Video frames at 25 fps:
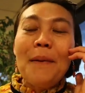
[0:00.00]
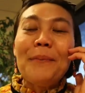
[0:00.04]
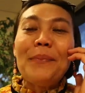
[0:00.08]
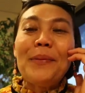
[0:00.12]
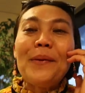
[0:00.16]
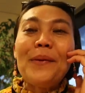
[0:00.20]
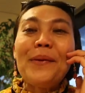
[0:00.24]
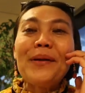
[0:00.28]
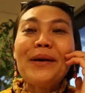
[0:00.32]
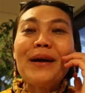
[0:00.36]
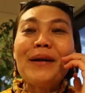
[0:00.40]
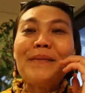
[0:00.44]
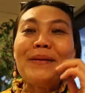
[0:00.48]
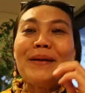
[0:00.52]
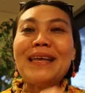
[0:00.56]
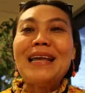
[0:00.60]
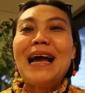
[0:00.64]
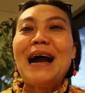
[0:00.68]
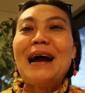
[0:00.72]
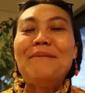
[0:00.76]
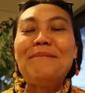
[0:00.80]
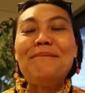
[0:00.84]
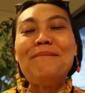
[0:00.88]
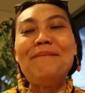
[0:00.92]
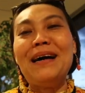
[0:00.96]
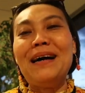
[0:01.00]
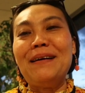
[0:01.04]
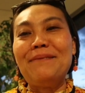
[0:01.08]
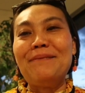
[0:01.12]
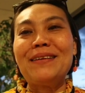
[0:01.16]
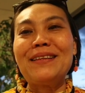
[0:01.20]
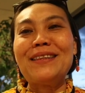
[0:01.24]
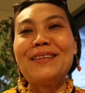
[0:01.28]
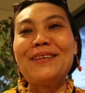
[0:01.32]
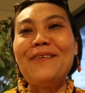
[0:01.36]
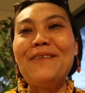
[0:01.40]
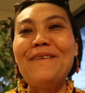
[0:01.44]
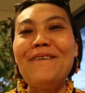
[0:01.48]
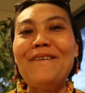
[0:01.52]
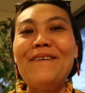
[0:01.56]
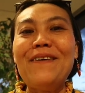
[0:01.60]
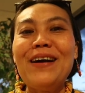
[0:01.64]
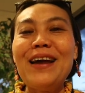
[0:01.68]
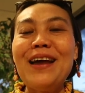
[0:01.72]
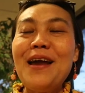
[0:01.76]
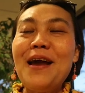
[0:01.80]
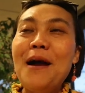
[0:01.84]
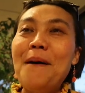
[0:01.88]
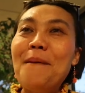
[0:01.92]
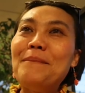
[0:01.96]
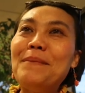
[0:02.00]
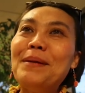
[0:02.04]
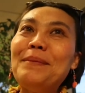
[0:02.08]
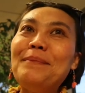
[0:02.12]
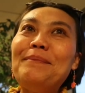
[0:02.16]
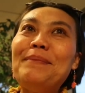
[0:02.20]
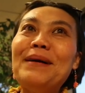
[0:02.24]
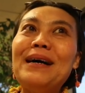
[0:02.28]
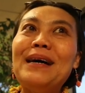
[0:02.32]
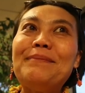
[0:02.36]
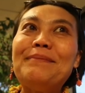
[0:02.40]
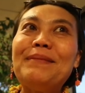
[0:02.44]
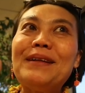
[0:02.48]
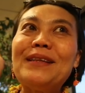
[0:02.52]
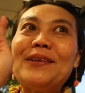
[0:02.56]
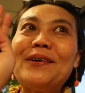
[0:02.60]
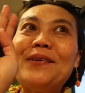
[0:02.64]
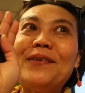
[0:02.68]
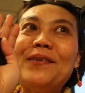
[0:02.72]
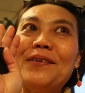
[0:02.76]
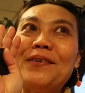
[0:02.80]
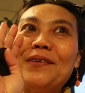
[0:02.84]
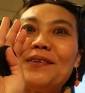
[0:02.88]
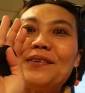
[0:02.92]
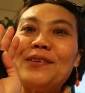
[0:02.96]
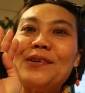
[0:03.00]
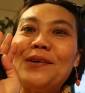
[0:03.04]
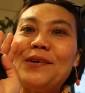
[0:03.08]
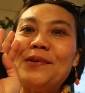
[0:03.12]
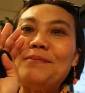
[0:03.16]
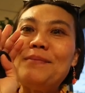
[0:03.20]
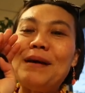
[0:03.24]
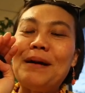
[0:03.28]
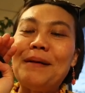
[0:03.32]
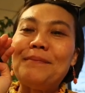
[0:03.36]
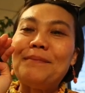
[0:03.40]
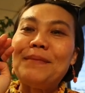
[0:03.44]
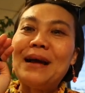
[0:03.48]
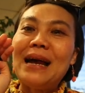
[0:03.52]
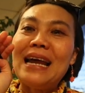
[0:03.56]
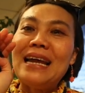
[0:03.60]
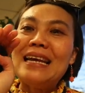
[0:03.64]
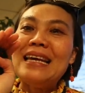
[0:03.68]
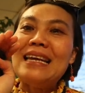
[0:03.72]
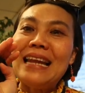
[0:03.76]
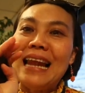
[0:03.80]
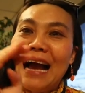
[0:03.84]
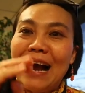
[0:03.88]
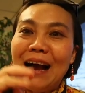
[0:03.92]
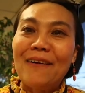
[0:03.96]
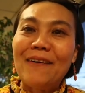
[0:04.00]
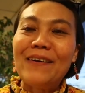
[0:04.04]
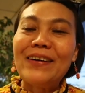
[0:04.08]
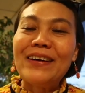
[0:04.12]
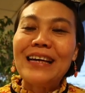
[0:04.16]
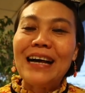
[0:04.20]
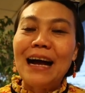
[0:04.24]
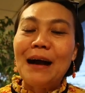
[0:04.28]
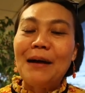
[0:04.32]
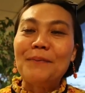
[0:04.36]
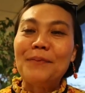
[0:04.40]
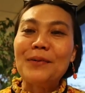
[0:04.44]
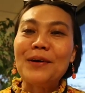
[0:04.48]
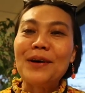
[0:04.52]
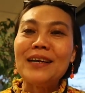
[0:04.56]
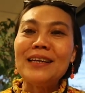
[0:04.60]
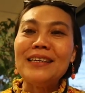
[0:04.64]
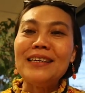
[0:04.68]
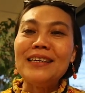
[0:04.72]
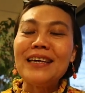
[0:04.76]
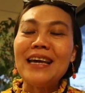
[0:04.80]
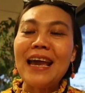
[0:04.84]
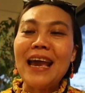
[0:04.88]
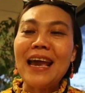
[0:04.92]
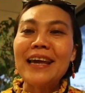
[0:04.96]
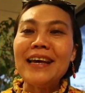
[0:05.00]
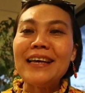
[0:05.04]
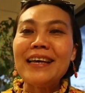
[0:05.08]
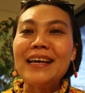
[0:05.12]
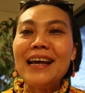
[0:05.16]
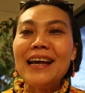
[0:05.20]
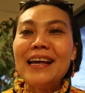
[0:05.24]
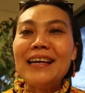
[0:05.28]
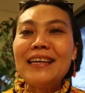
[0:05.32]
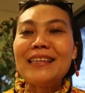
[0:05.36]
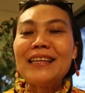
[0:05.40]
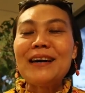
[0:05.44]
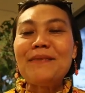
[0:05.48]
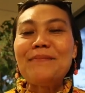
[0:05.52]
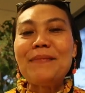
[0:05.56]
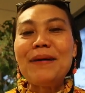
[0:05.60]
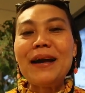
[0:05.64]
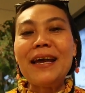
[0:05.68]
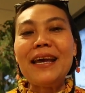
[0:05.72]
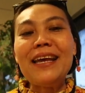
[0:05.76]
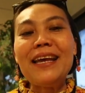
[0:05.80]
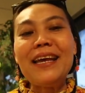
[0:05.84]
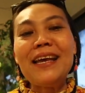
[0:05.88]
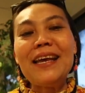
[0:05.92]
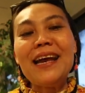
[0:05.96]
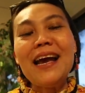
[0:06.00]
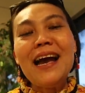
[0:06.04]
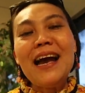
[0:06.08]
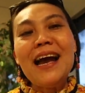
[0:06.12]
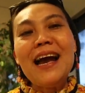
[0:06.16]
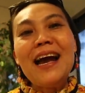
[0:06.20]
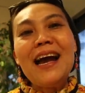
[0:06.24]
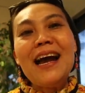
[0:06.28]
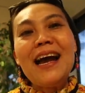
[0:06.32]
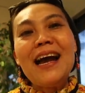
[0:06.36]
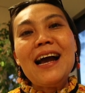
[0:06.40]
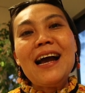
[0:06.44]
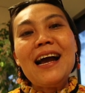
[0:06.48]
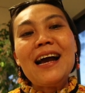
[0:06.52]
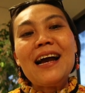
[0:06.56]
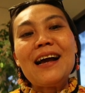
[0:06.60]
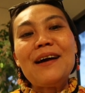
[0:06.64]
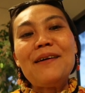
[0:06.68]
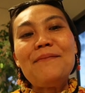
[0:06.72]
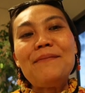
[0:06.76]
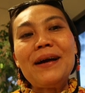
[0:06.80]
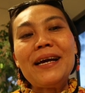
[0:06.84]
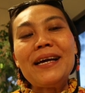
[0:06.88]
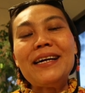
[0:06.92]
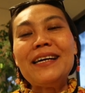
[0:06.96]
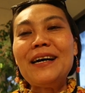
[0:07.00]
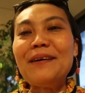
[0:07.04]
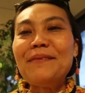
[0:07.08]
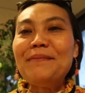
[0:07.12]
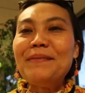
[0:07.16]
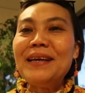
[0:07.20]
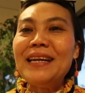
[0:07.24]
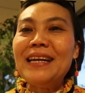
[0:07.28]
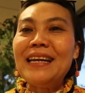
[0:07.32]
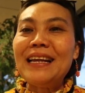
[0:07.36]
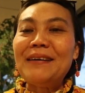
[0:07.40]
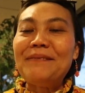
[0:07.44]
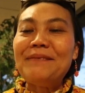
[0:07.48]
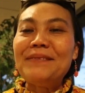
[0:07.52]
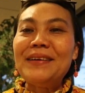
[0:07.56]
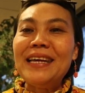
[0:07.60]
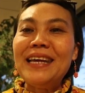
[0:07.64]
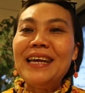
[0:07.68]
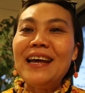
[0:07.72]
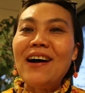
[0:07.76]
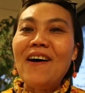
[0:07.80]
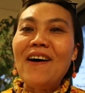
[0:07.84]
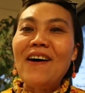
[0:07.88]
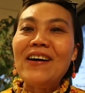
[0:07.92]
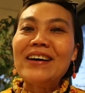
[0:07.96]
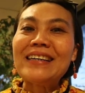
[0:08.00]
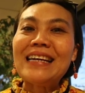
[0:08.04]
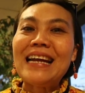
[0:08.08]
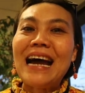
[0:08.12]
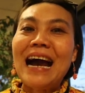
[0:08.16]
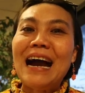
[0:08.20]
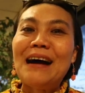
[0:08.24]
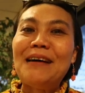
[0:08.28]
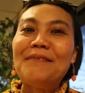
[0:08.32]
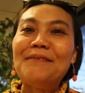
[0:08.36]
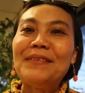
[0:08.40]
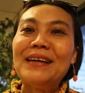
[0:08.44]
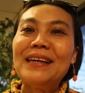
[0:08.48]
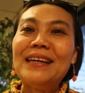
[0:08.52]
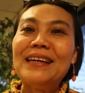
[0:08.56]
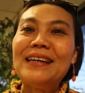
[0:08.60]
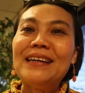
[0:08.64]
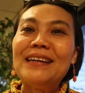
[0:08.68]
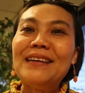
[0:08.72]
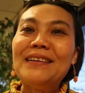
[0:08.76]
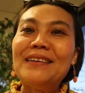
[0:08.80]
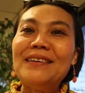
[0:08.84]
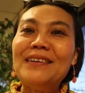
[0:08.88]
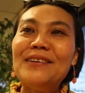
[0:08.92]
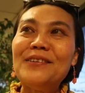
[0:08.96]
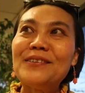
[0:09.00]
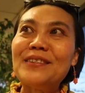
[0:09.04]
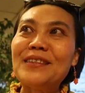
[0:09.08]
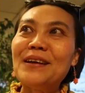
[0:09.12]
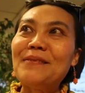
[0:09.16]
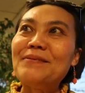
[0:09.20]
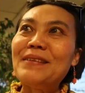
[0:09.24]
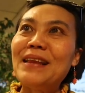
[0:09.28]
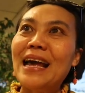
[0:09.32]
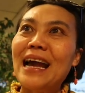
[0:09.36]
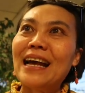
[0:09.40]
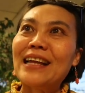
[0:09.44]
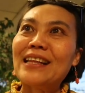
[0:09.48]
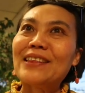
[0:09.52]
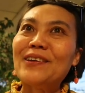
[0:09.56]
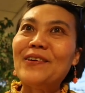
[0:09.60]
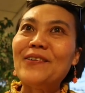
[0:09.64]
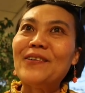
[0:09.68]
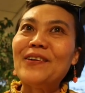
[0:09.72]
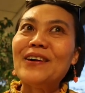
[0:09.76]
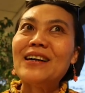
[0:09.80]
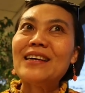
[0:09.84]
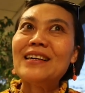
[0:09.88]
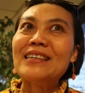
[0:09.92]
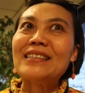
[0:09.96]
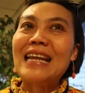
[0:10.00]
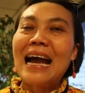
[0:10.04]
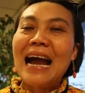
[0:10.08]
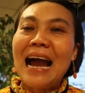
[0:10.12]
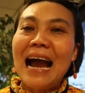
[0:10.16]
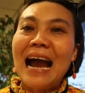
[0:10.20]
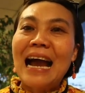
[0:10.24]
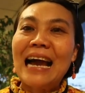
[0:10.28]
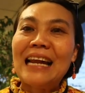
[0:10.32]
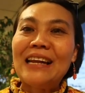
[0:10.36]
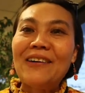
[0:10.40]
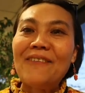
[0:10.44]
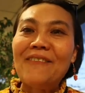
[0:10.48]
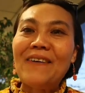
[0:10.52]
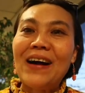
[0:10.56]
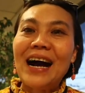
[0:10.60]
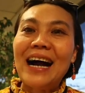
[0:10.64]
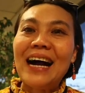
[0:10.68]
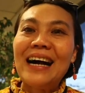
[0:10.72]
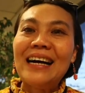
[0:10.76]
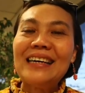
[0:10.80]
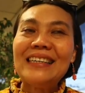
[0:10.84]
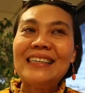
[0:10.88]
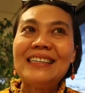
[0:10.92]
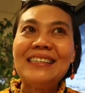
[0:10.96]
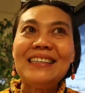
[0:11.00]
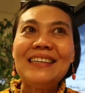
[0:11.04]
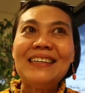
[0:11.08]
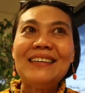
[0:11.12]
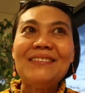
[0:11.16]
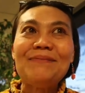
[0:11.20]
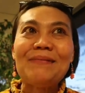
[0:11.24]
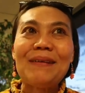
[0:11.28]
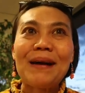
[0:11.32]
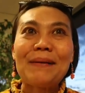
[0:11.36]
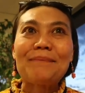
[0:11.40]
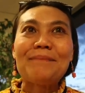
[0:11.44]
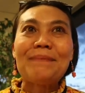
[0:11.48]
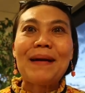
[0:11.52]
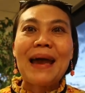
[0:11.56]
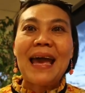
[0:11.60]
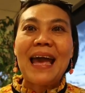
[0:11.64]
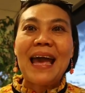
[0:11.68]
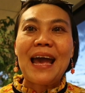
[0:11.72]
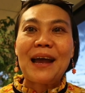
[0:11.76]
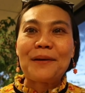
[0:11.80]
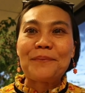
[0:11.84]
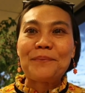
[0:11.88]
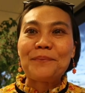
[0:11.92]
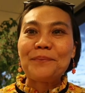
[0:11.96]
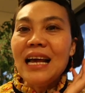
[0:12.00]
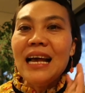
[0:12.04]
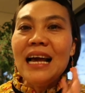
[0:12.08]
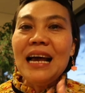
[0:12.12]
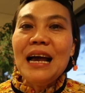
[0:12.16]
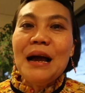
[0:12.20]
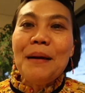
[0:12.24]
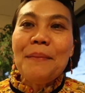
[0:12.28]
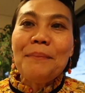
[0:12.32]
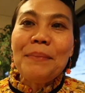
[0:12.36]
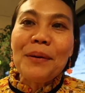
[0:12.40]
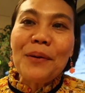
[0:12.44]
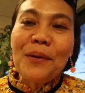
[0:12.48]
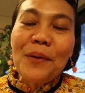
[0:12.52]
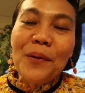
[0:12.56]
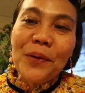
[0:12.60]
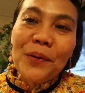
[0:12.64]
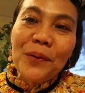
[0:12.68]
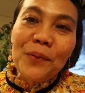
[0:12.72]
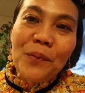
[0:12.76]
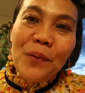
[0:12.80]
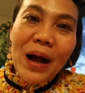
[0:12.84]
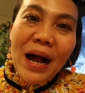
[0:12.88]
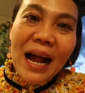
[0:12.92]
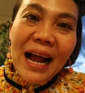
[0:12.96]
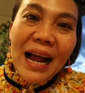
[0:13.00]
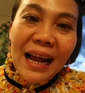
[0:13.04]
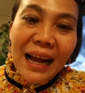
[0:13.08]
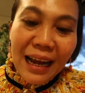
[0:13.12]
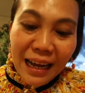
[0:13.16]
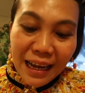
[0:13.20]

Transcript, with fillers: ทุกคนก็พยายามเปิดประตูเว้ย มันเปิดไปตรงตรงแบบไอ้หลังคนขับโค้ก็นึก เอ๊ะทำไมทำไมเครื่องบินลำนี้ห้องน้ำมันอยู่ตำแหน่งตรงหน้าเลยวะ แปลกๆปรากฏว่า